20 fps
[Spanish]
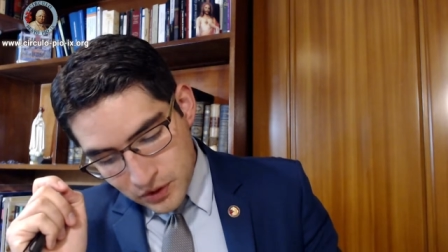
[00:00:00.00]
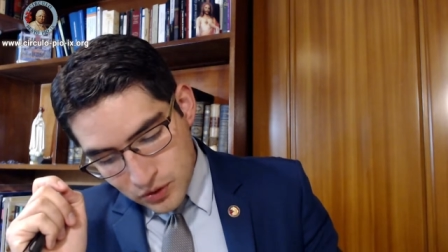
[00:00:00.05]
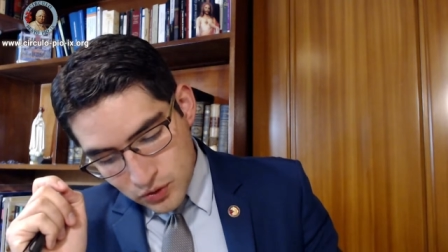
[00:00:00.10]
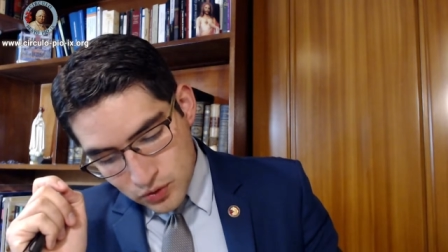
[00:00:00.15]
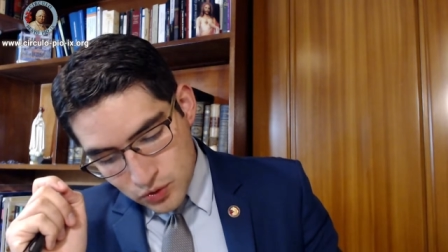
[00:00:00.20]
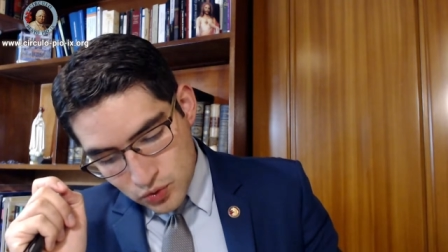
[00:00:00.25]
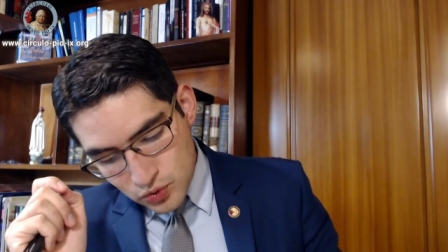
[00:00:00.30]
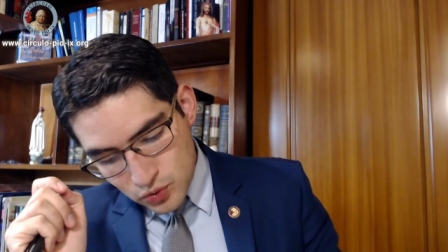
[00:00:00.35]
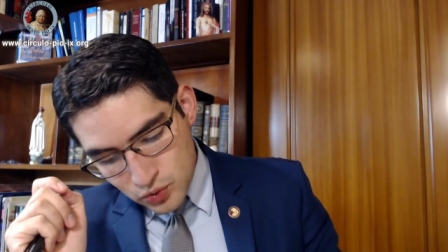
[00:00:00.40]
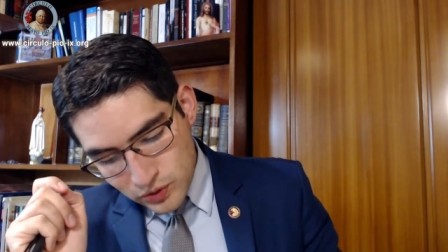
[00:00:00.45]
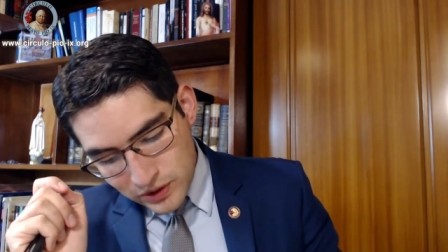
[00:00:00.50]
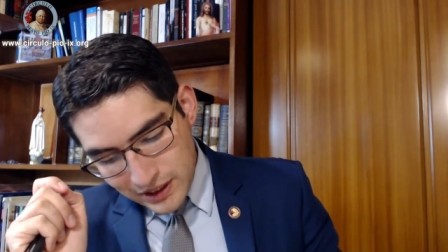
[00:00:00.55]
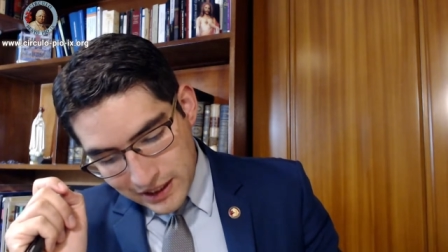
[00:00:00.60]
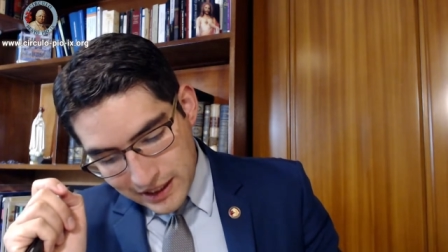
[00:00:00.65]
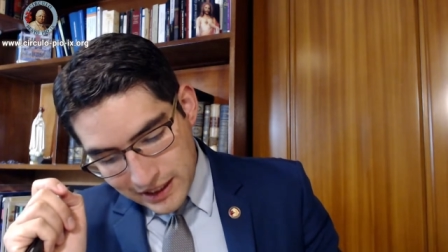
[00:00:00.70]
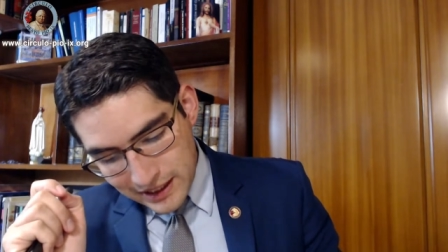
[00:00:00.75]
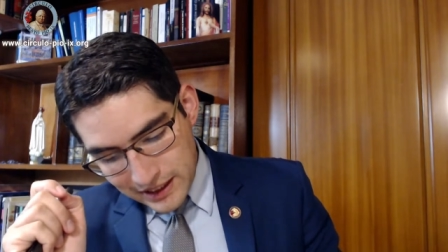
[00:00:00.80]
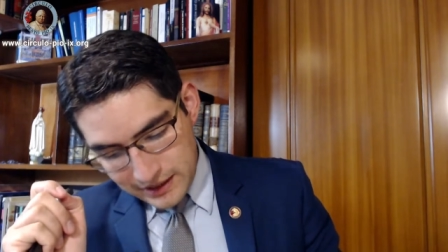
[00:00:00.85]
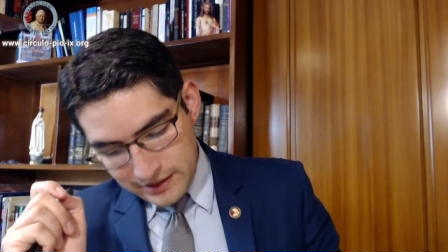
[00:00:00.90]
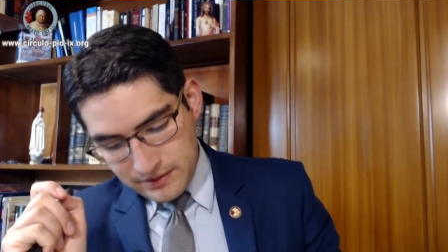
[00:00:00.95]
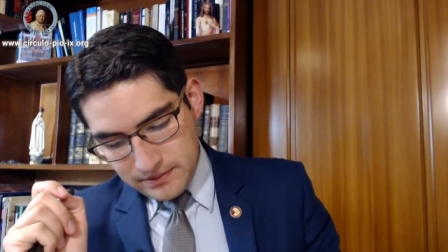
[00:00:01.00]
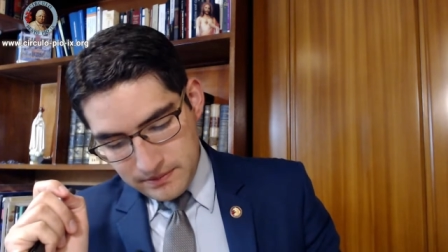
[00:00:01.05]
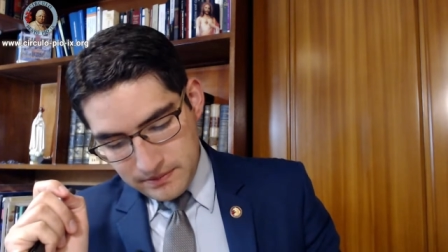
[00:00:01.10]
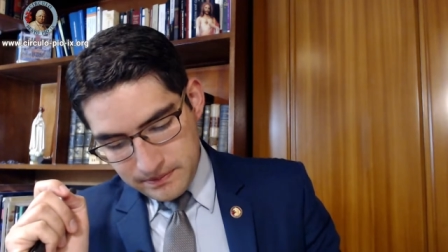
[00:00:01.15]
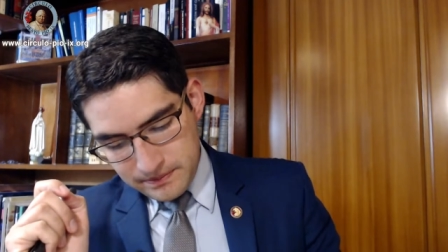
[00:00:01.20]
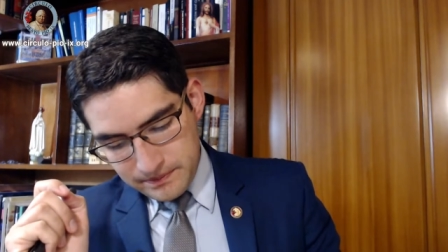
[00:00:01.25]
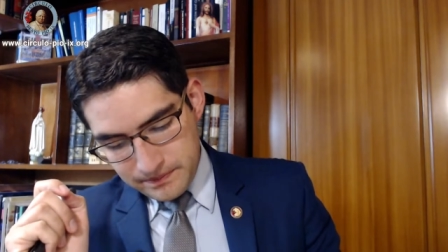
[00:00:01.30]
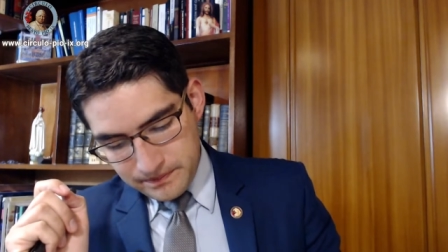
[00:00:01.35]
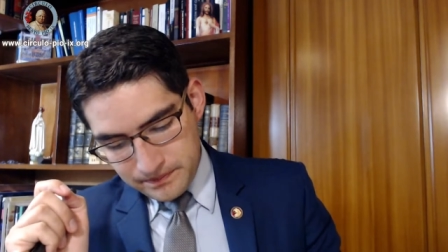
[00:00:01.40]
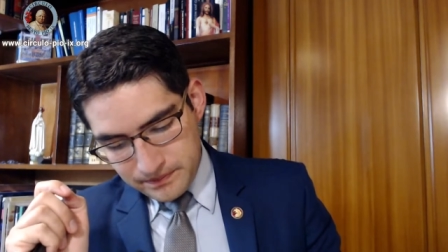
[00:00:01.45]
Sudelé,
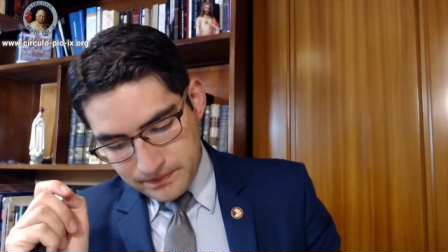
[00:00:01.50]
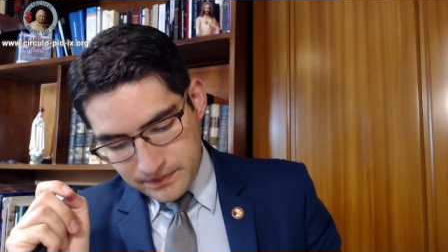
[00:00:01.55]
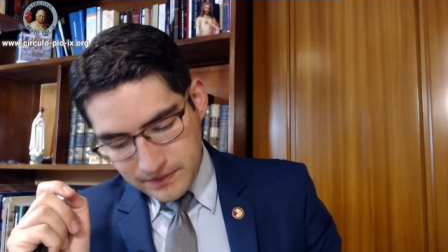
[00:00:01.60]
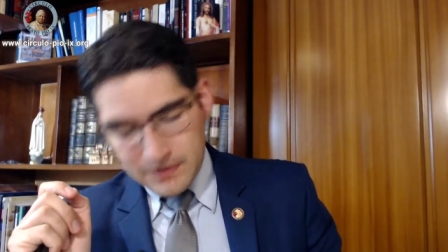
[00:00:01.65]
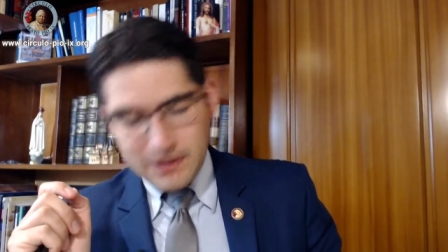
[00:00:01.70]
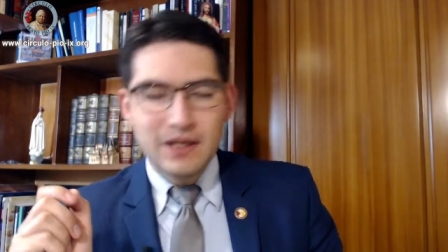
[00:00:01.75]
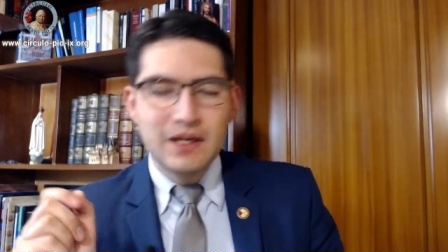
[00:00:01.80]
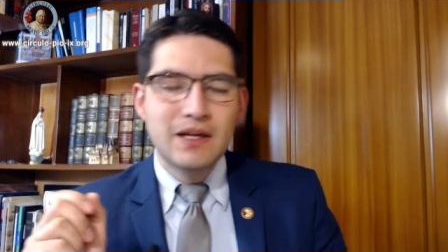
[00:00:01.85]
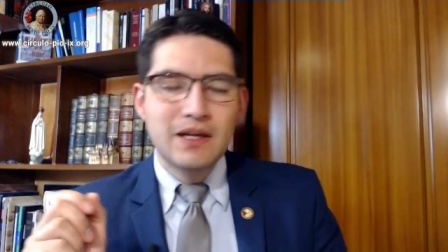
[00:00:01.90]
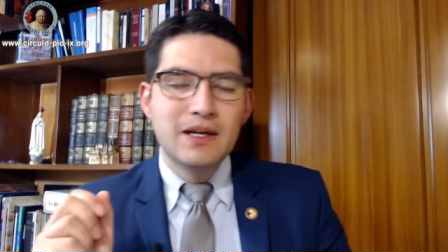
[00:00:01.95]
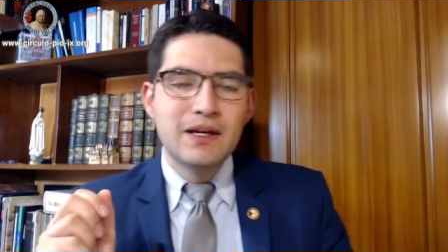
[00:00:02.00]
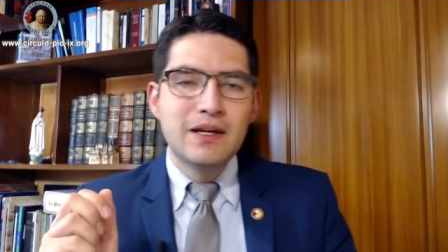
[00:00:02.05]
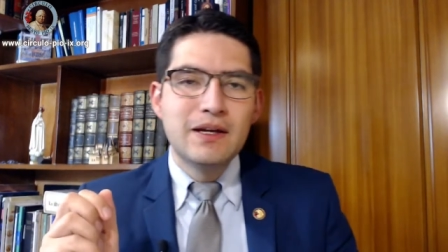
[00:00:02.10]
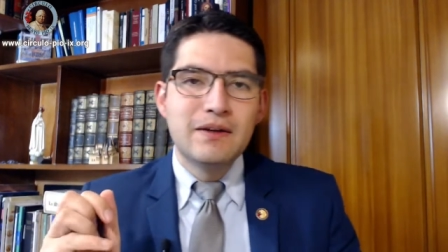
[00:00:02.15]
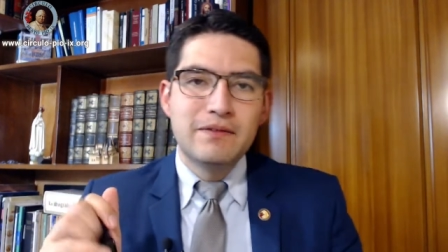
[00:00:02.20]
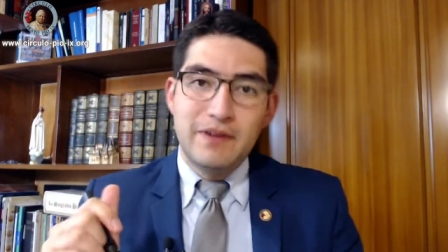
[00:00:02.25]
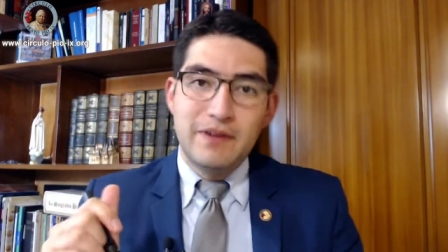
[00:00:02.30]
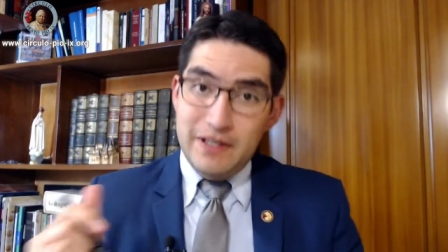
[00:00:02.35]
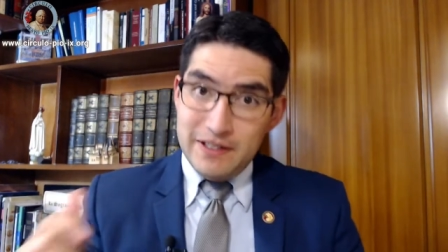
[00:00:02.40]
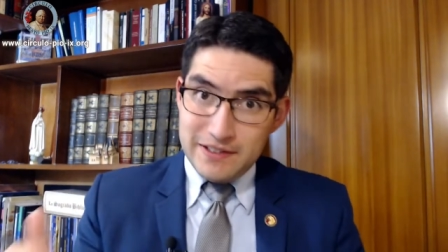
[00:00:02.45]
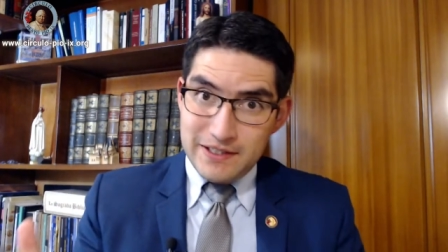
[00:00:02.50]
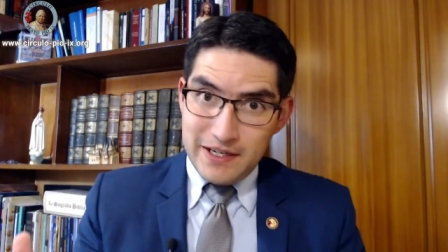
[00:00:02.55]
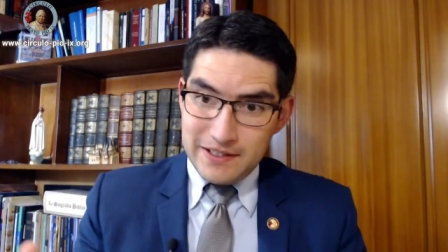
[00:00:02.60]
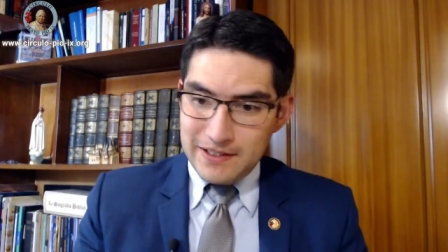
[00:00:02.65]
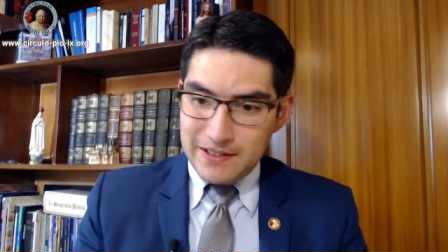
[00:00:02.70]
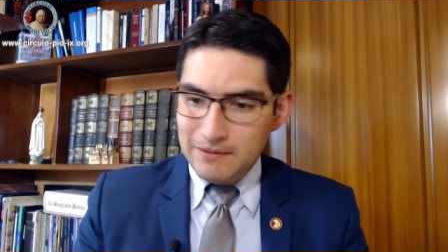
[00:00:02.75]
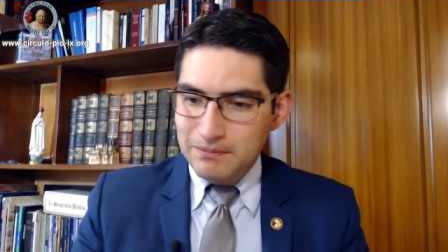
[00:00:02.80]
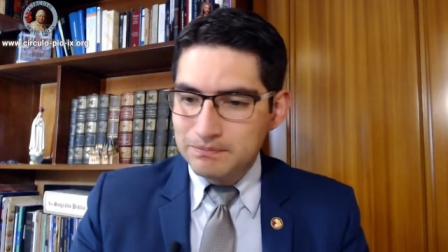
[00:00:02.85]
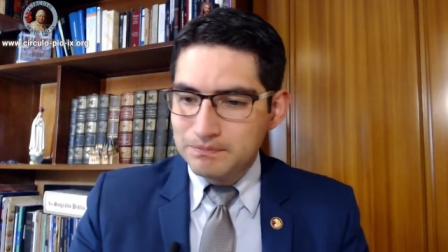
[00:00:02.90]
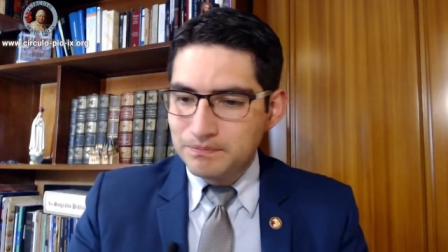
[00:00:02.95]

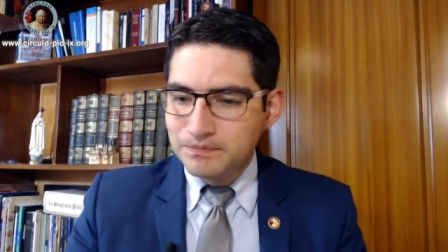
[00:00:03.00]
francesa.